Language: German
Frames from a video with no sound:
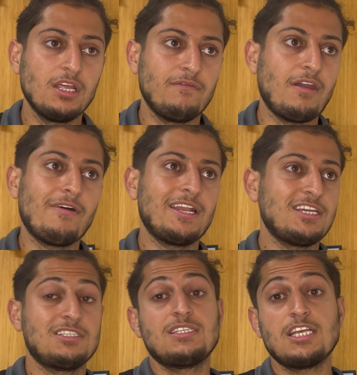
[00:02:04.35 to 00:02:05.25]
Wir waren
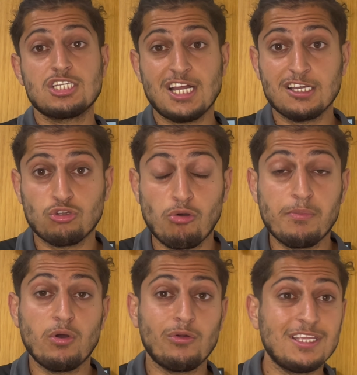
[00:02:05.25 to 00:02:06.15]
echt eine sehr starke
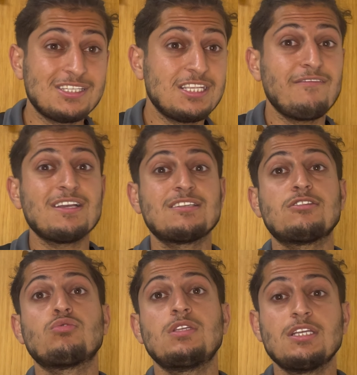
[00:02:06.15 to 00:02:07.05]
Truppe. Und jetzt der Wechsel
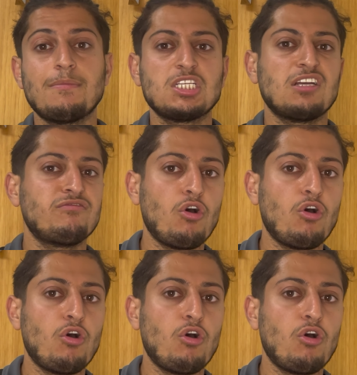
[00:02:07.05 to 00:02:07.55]
zu dieser Mannschaft.